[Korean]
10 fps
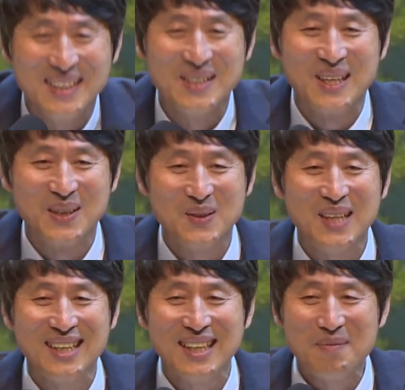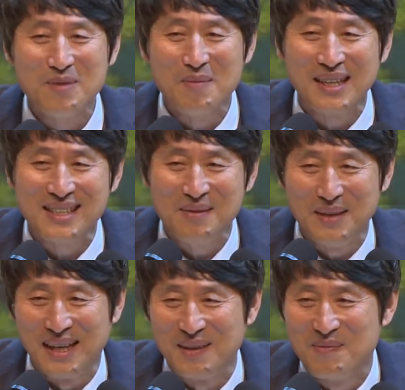자, 또 다른 한 분
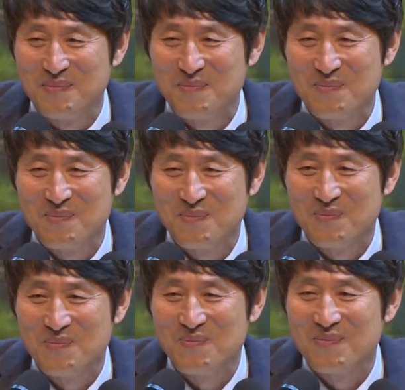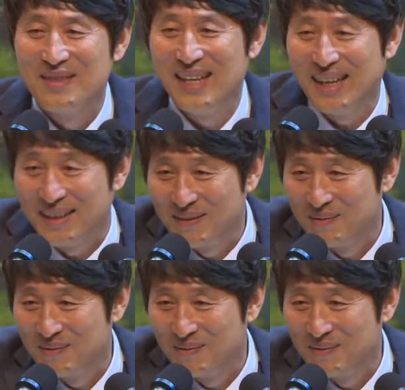받겠습니다. 네.